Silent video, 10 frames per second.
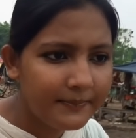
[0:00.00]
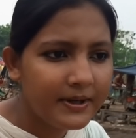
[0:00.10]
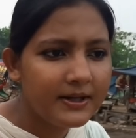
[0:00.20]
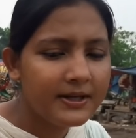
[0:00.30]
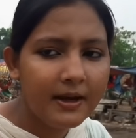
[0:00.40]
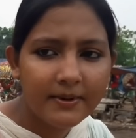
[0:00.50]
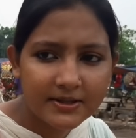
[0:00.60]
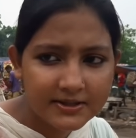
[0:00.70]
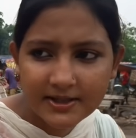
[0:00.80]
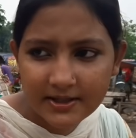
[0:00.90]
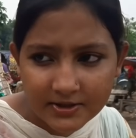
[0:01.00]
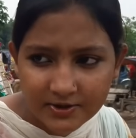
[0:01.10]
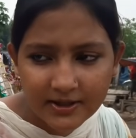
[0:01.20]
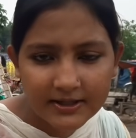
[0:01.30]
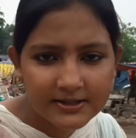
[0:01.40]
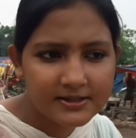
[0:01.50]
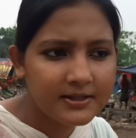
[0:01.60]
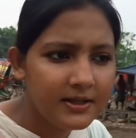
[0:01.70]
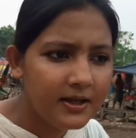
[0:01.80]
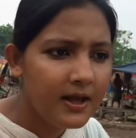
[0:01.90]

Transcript: বাবা নাই আমাদের ছেড়ে চলে গেছে